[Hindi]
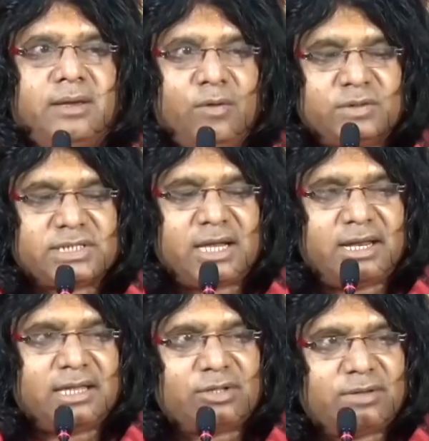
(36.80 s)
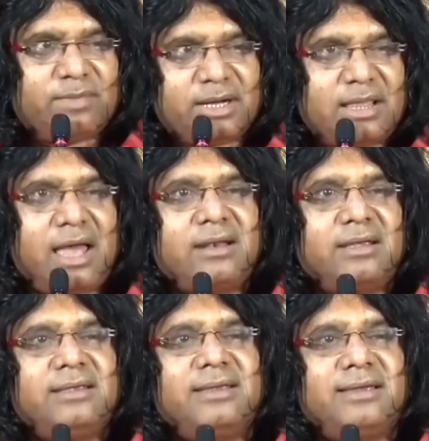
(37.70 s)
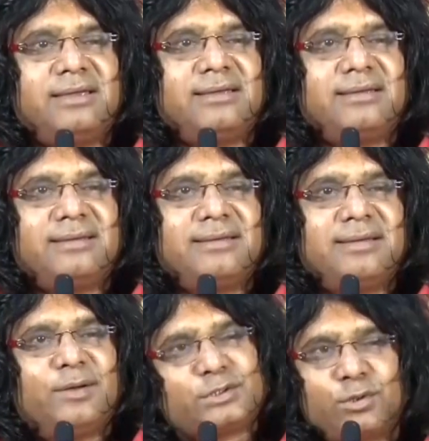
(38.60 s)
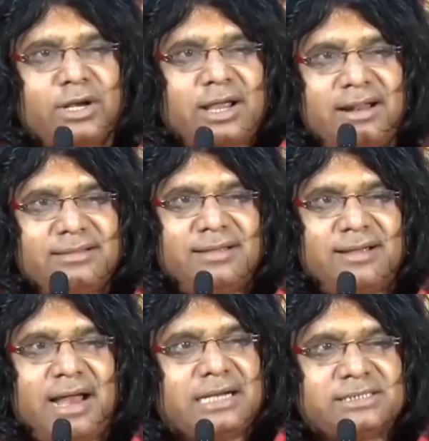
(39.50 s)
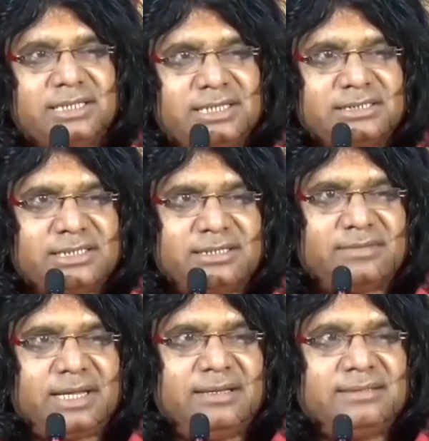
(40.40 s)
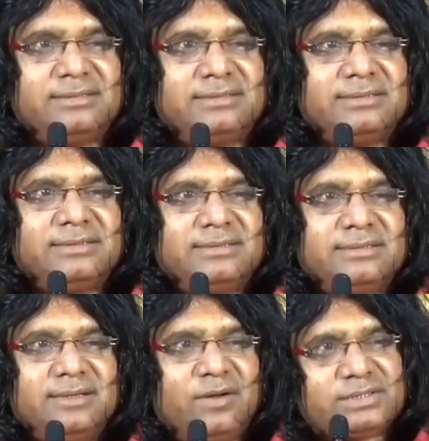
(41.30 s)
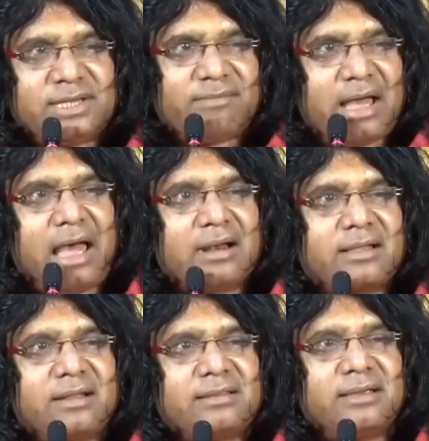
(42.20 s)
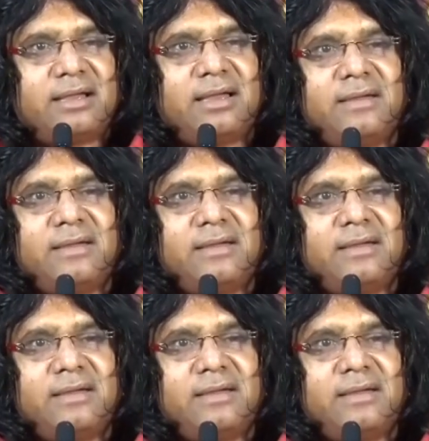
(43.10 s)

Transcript: उसके लिए तो ये बरदान है ये उसको निकाल देगा आठ से दस दिन में उसे बाहर कर देगा